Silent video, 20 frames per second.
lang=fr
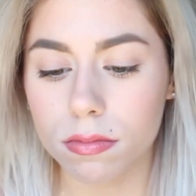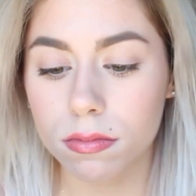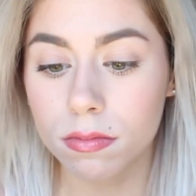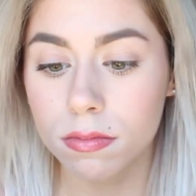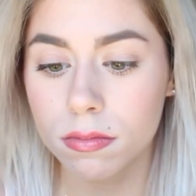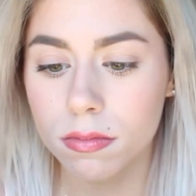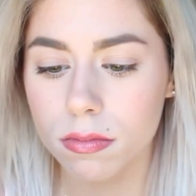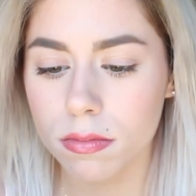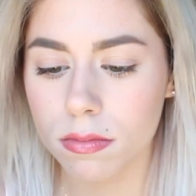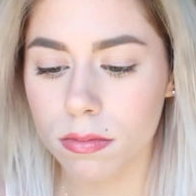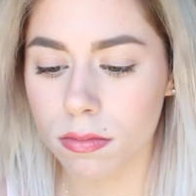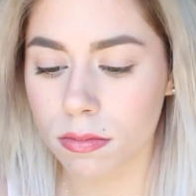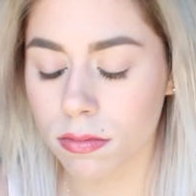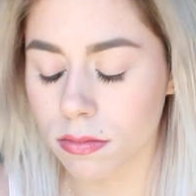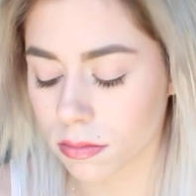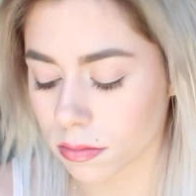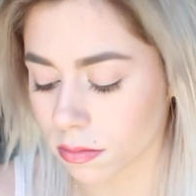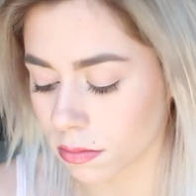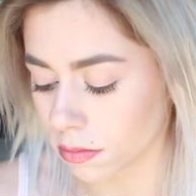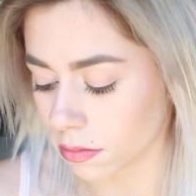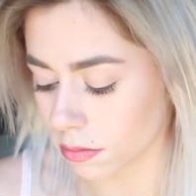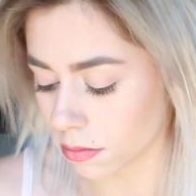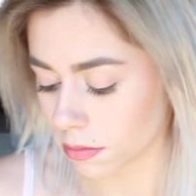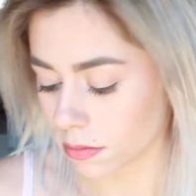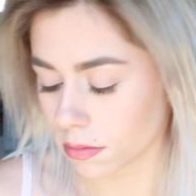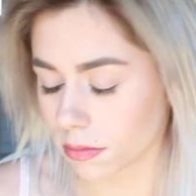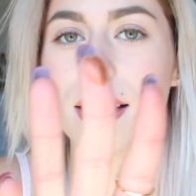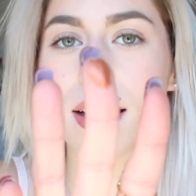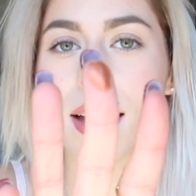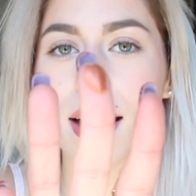Hmm.
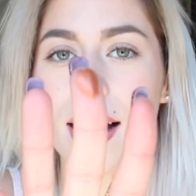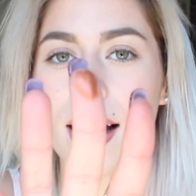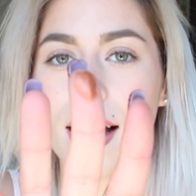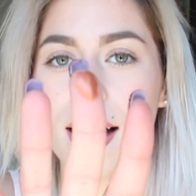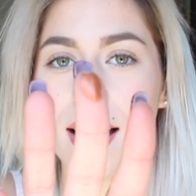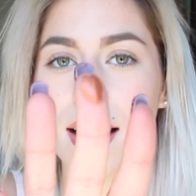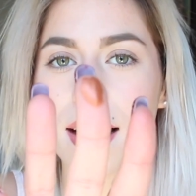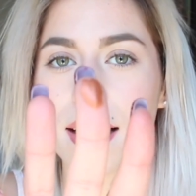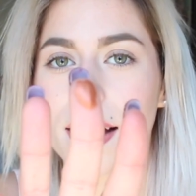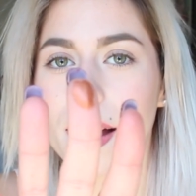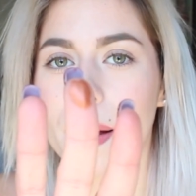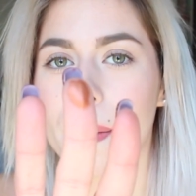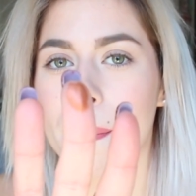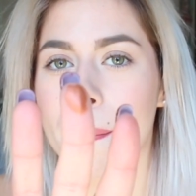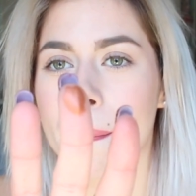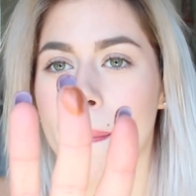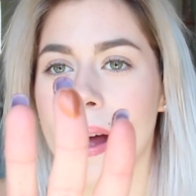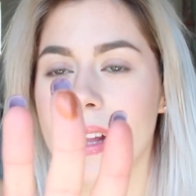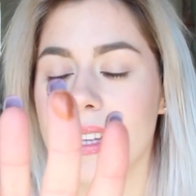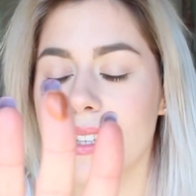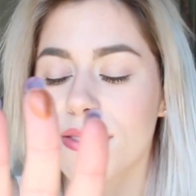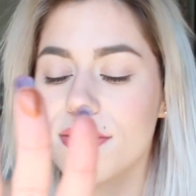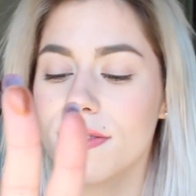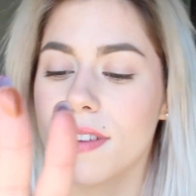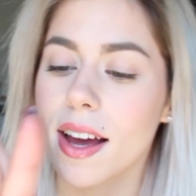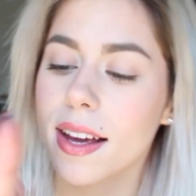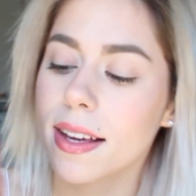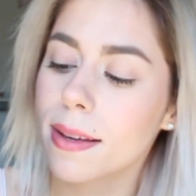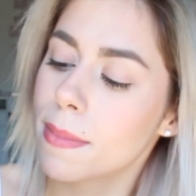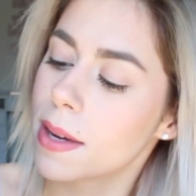Elle a l'air
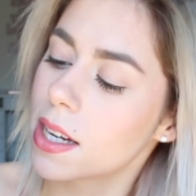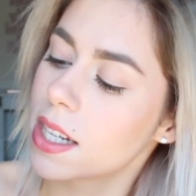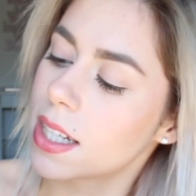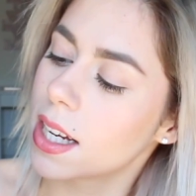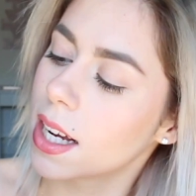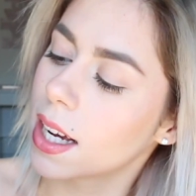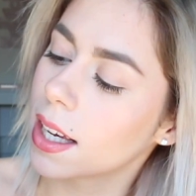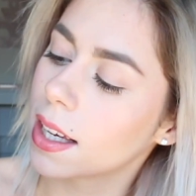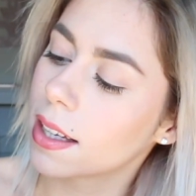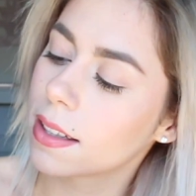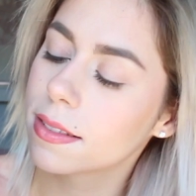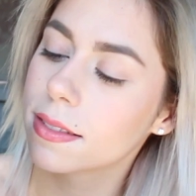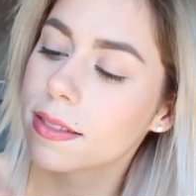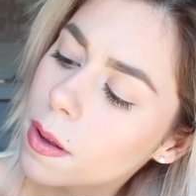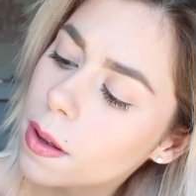magnifique, ma chérie.